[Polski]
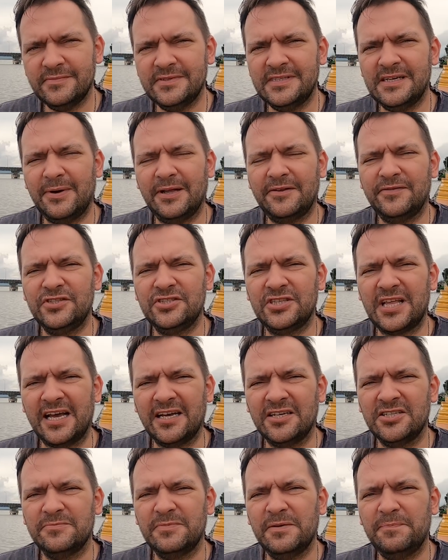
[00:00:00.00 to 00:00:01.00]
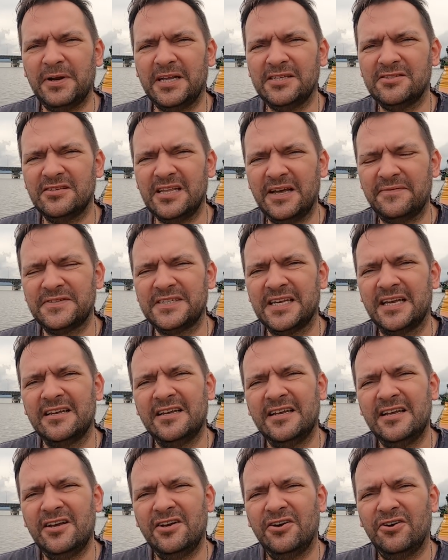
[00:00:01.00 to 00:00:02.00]
załatwić tak, żeby pracodawca
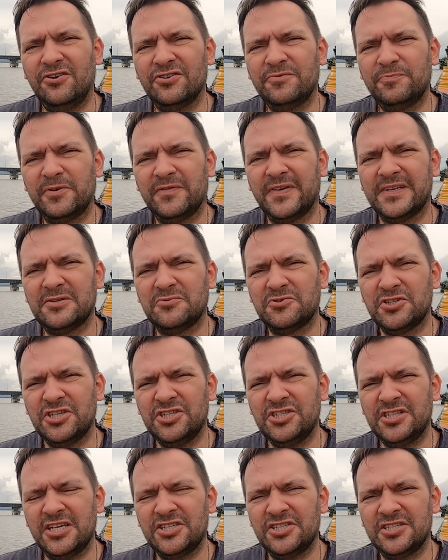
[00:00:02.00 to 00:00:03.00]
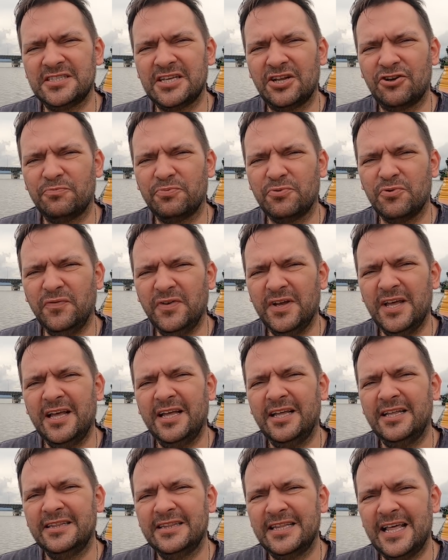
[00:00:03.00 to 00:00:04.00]
odprowadzał część naszych zarobków
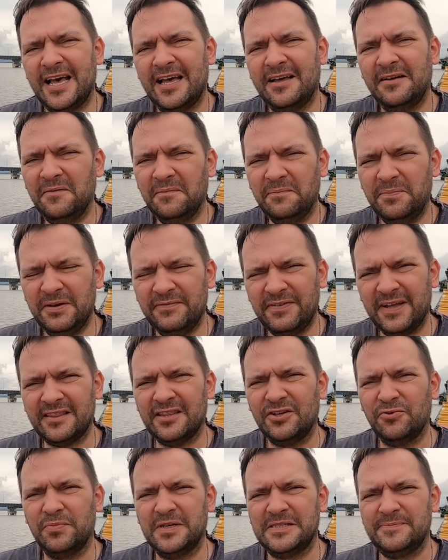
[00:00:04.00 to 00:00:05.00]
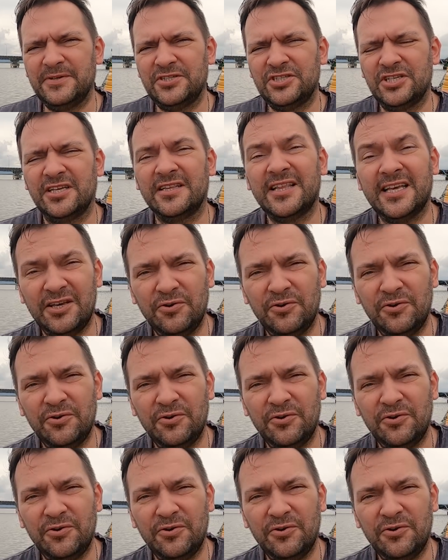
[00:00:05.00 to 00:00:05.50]
na prywatne ubezpieczenie.